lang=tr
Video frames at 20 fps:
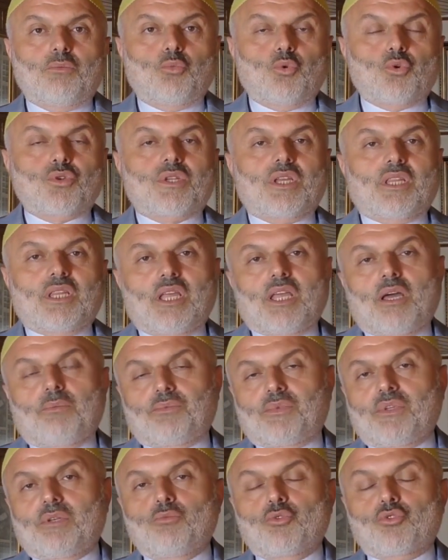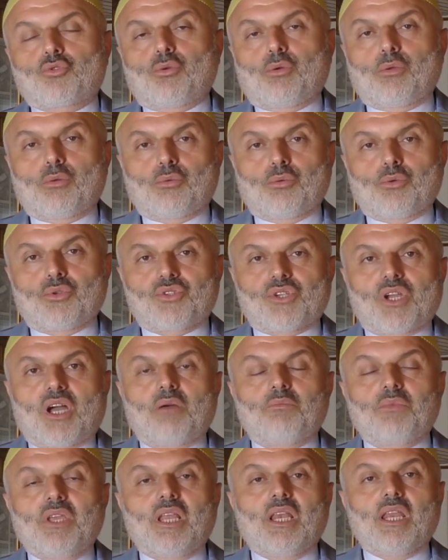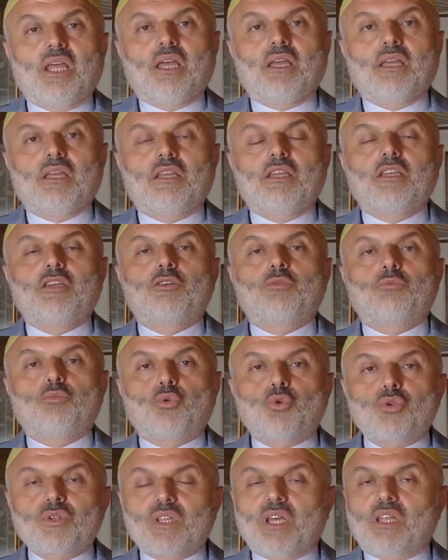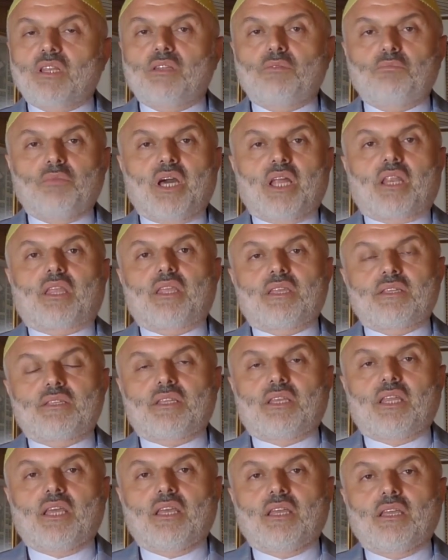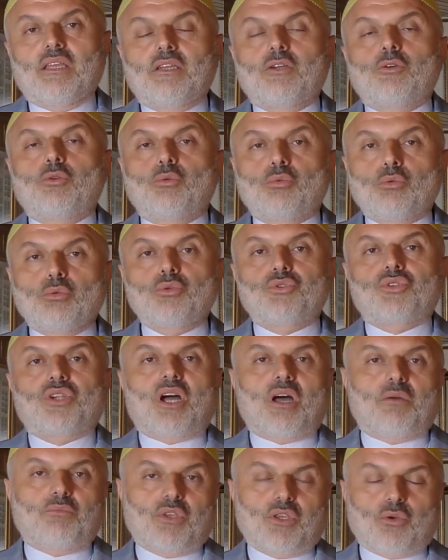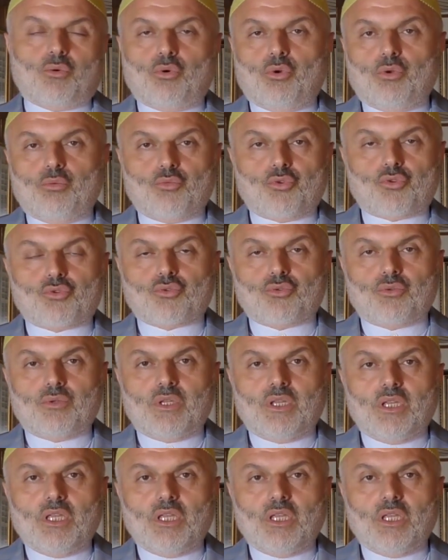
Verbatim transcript: Bursa'da yaptırmış olduğu camiyle Bursa'nın merkezine Ulu Cami'yi koymuş.